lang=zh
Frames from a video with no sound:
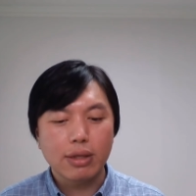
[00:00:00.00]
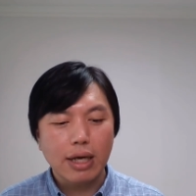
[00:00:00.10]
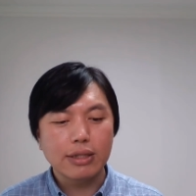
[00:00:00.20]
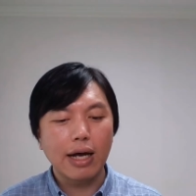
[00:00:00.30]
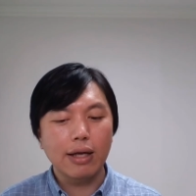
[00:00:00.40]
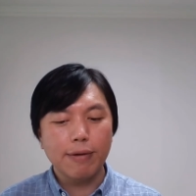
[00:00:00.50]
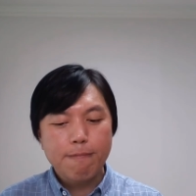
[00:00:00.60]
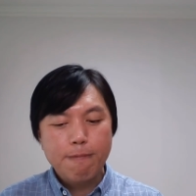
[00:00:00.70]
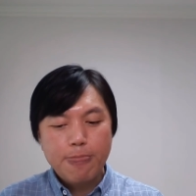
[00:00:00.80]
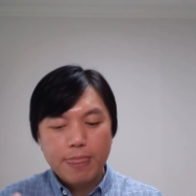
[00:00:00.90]
大家
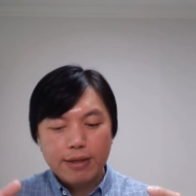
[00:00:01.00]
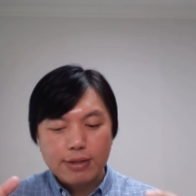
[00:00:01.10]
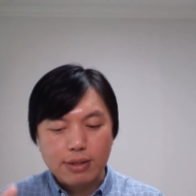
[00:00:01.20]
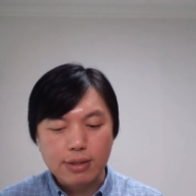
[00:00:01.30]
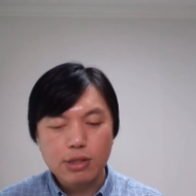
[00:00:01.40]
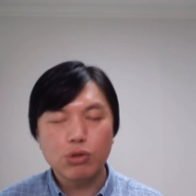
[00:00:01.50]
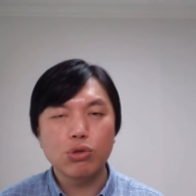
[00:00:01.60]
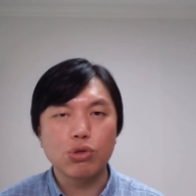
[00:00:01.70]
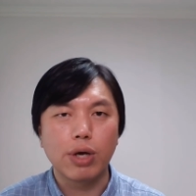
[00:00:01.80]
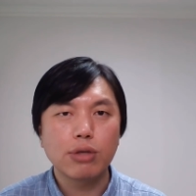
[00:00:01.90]
仔细
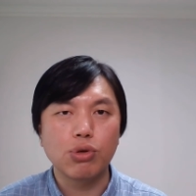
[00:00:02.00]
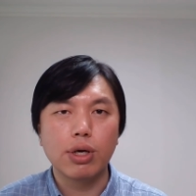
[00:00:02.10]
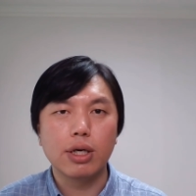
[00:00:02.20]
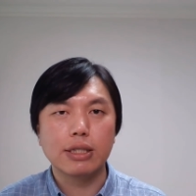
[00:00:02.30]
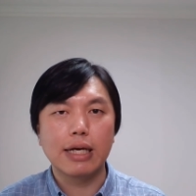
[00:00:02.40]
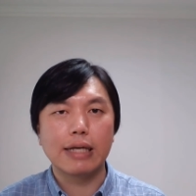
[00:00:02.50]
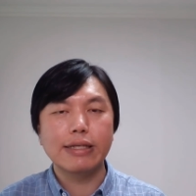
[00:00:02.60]
去权权衡一下，